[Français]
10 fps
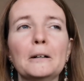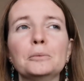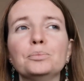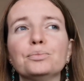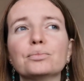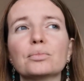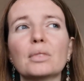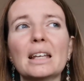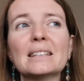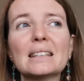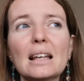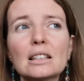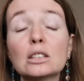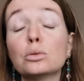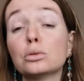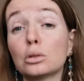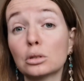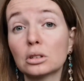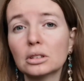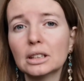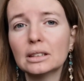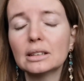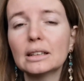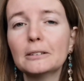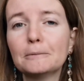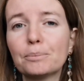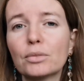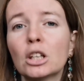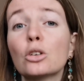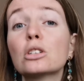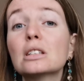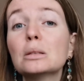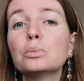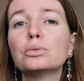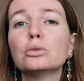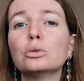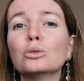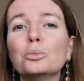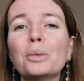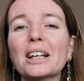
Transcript: Euh, et ça, si vous reconnaissez dans ce type de,